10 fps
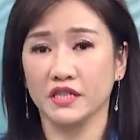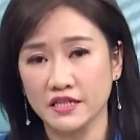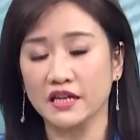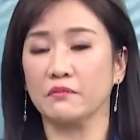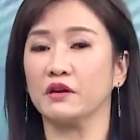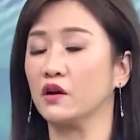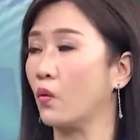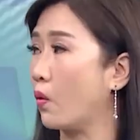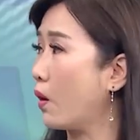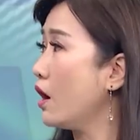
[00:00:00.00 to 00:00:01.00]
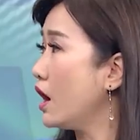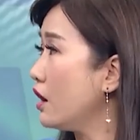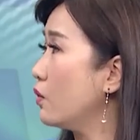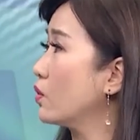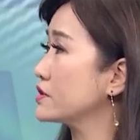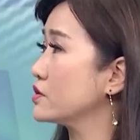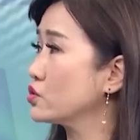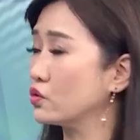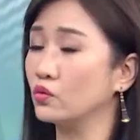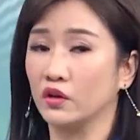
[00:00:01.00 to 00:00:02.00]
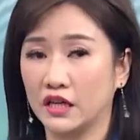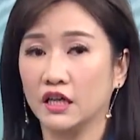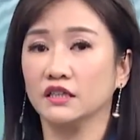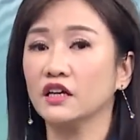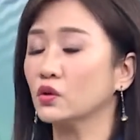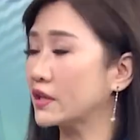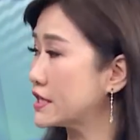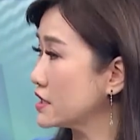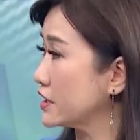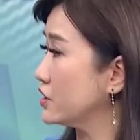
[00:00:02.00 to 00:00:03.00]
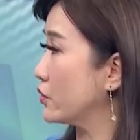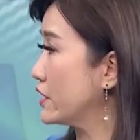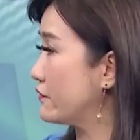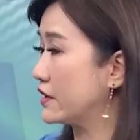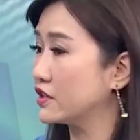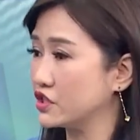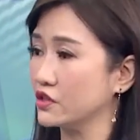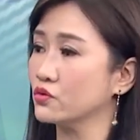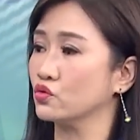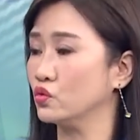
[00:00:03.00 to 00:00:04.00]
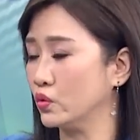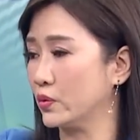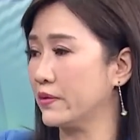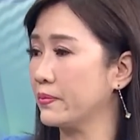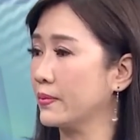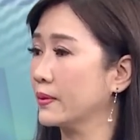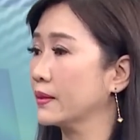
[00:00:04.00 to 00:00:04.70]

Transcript: 现在美国、俄罗斯、中国可能都在这里有一番的进驻。委员，